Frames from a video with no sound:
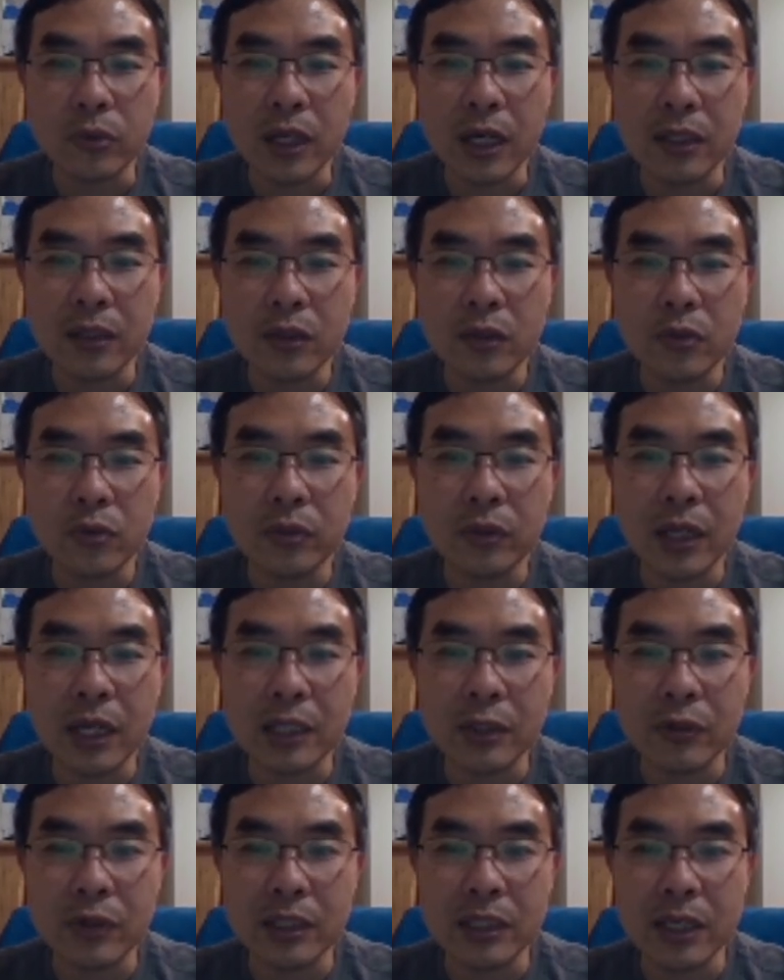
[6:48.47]
它这个重带
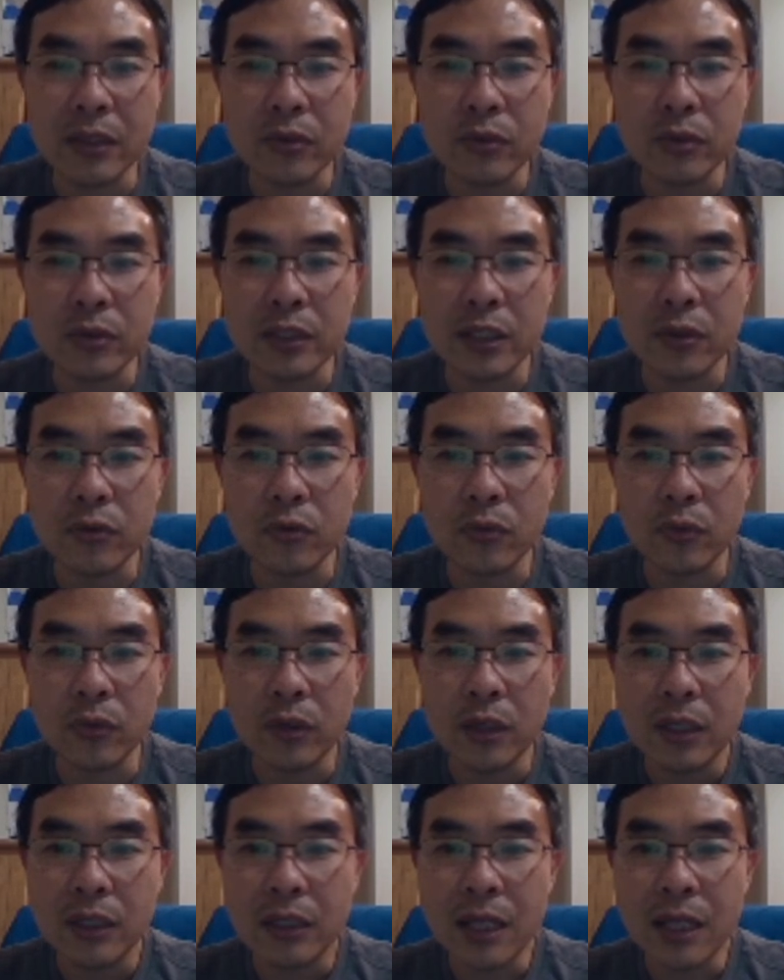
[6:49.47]
才会结结束。